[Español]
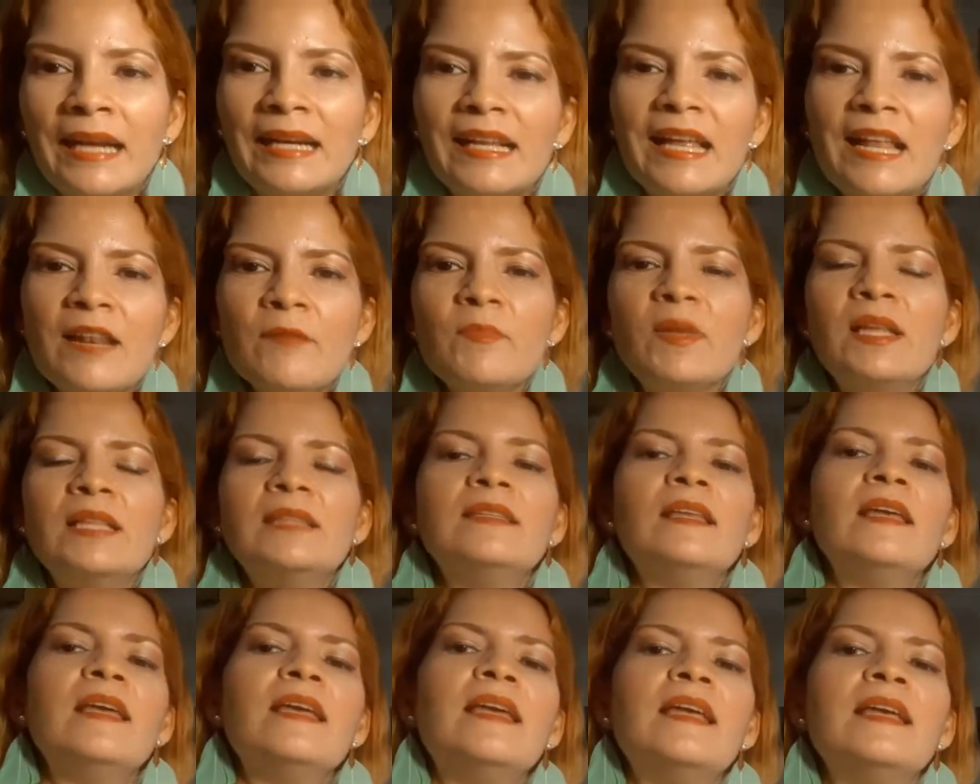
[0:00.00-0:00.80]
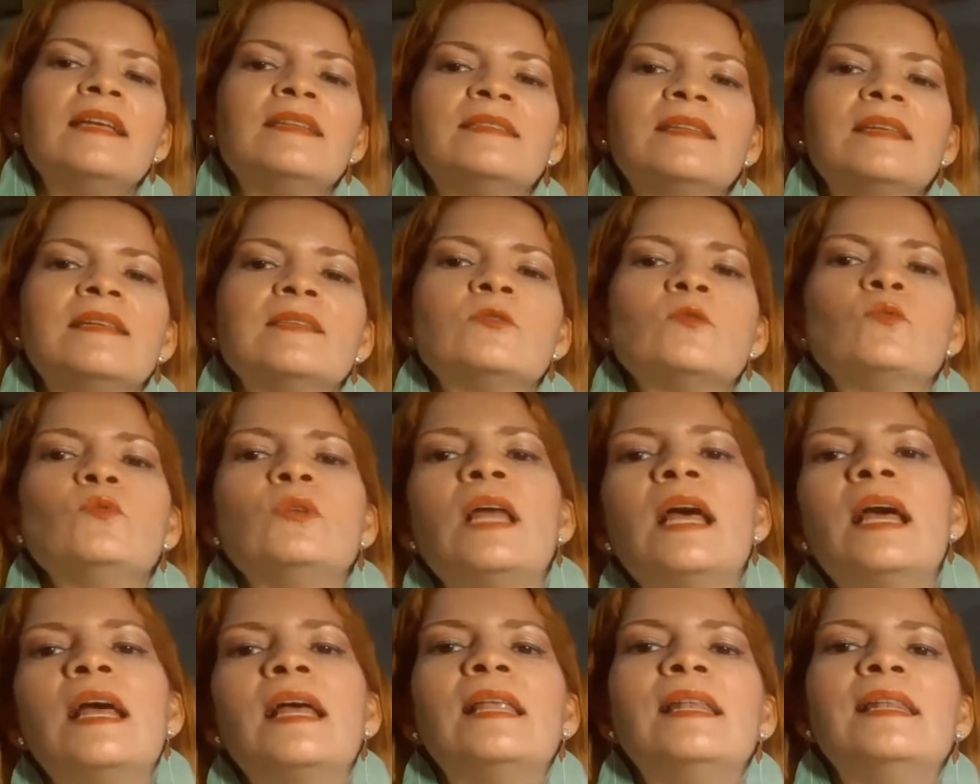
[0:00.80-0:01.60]
Realmente esta es
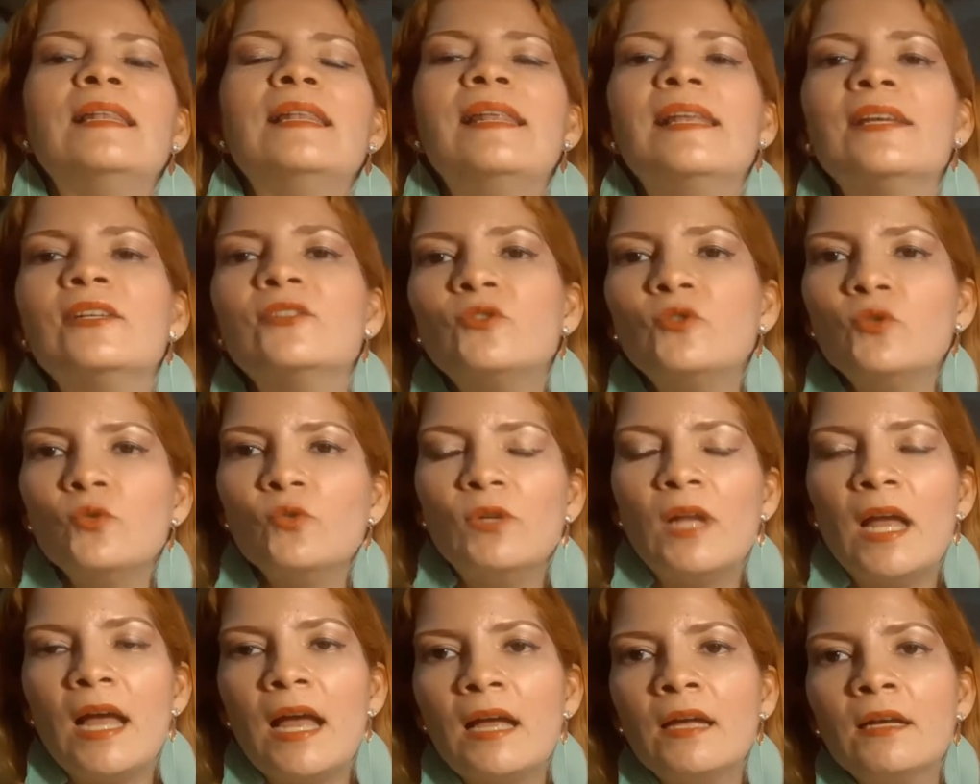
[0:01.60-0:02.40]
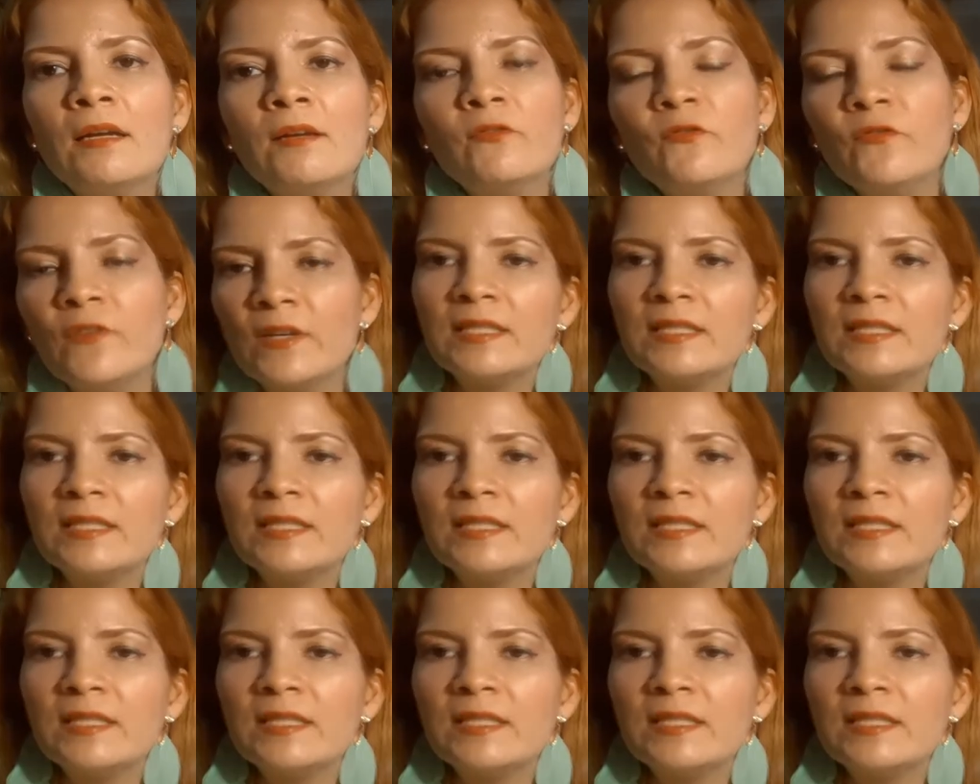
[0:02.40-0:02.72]
una lectura